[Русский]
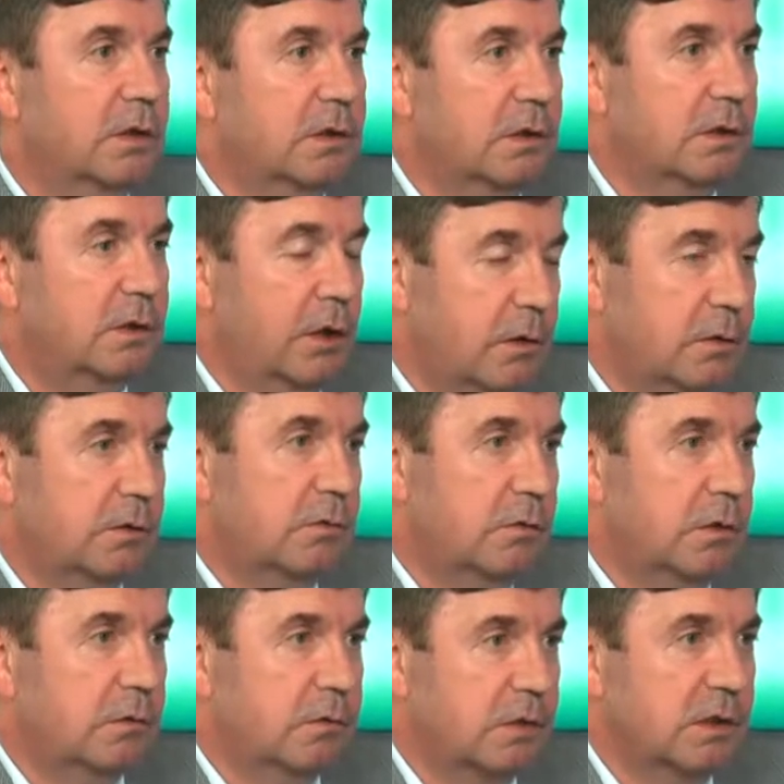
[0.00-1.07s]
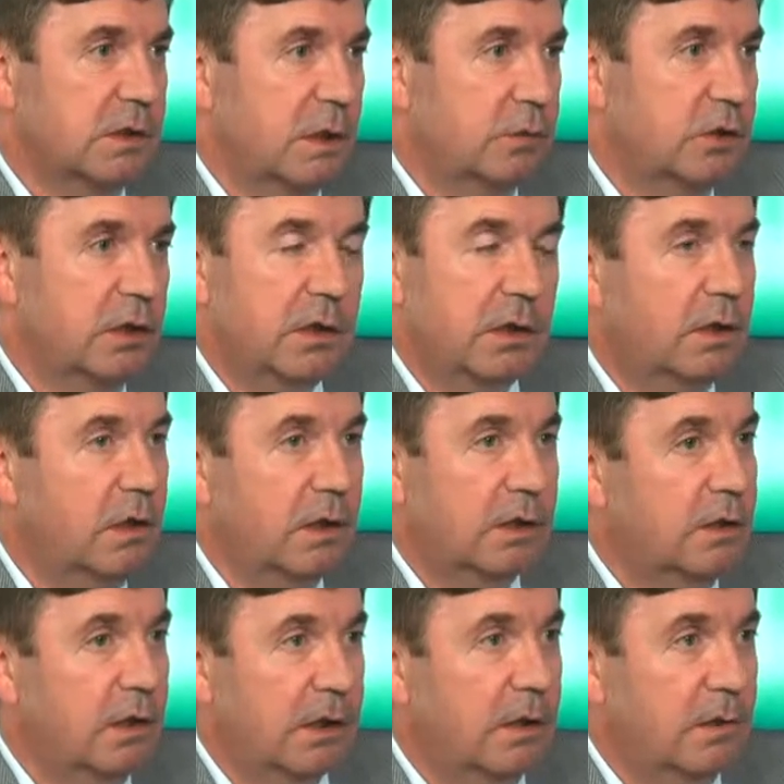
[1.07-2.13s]
централизованного водоснабжения, и
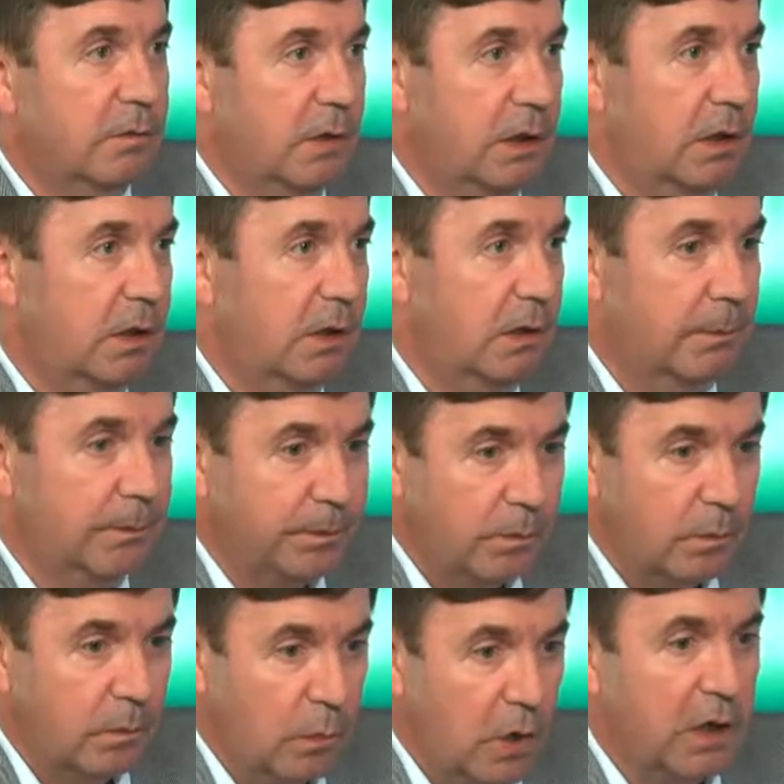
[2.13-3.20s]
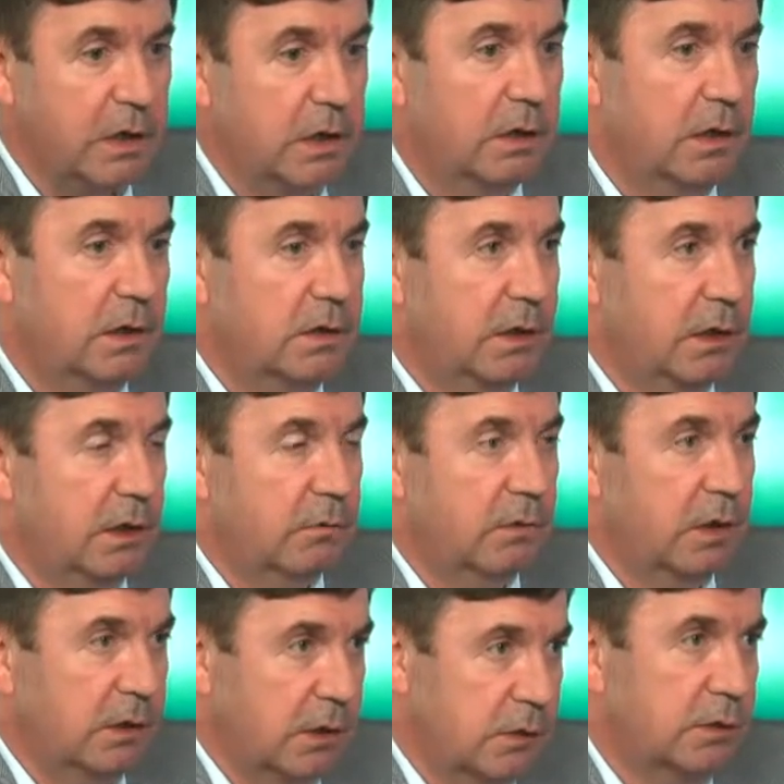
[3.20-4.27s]
это не маленькие
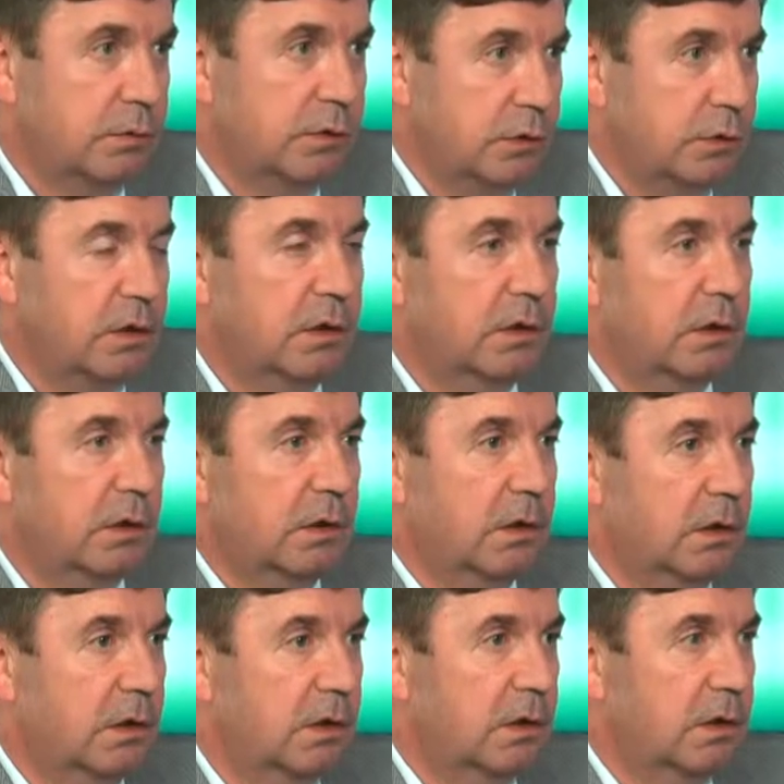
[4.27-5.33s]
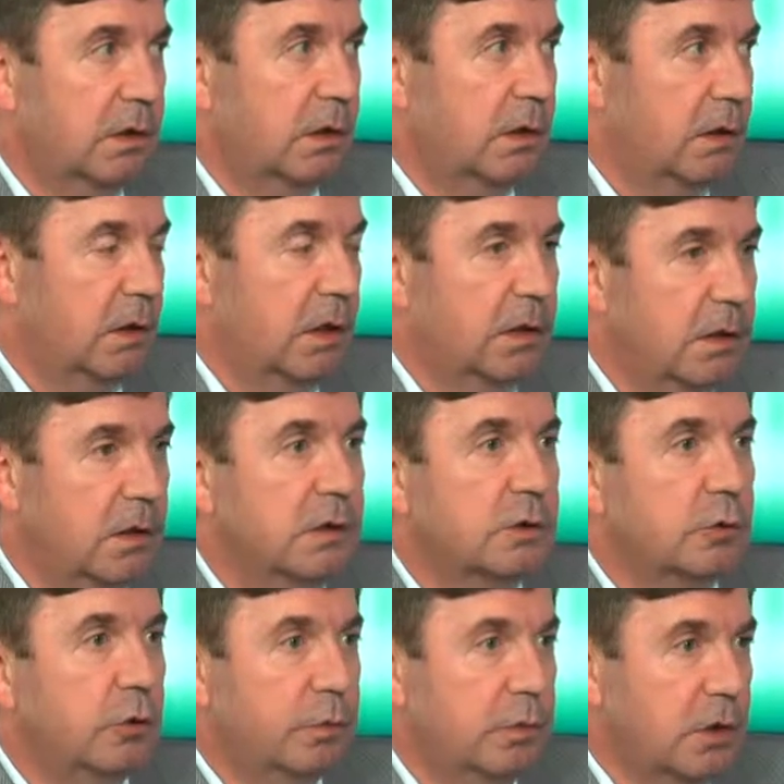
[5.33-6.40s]
деревни. Это же все-таки э, одни
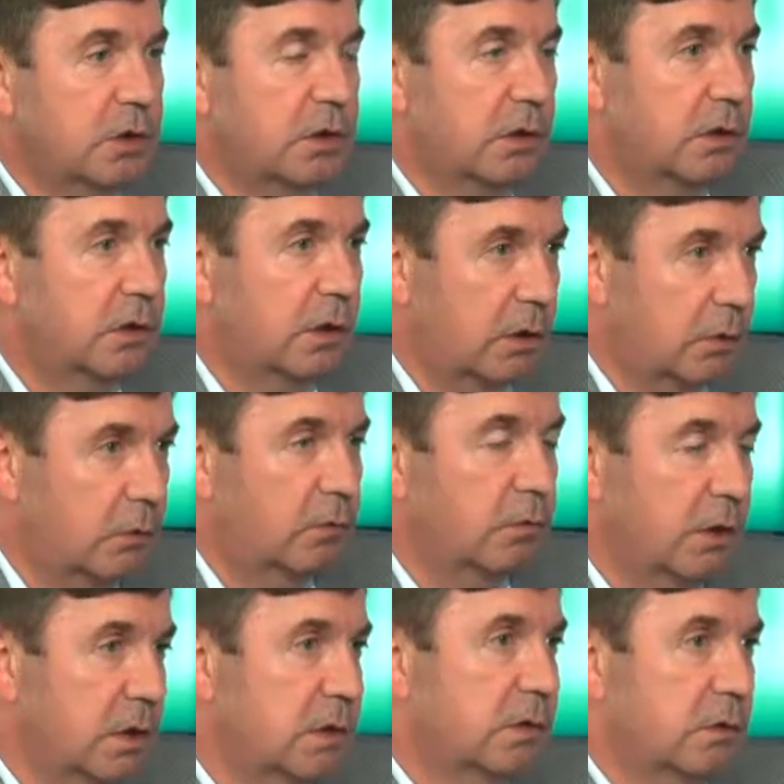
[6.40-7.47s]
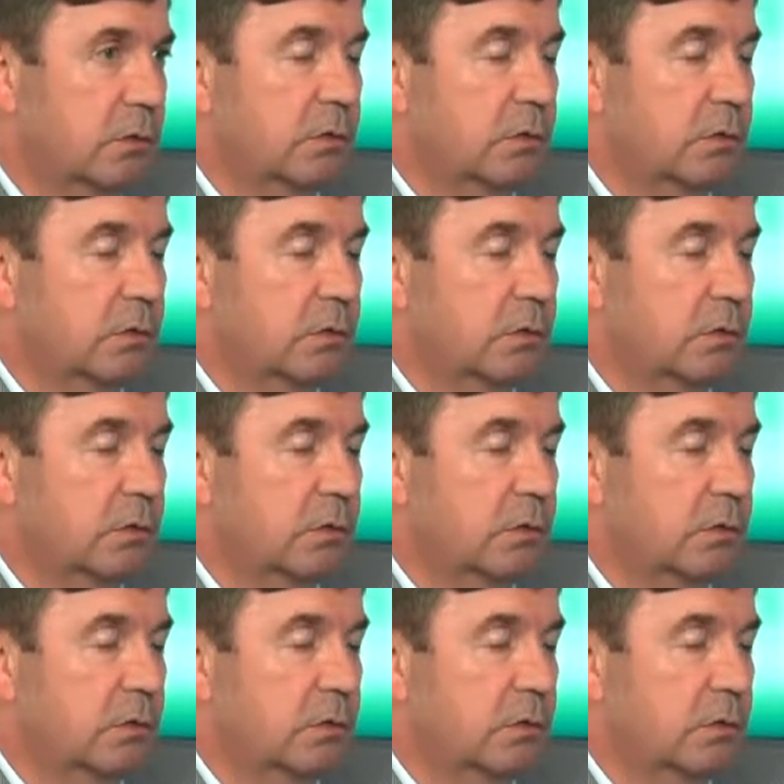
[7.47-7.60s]
из крупнейших городов Брянской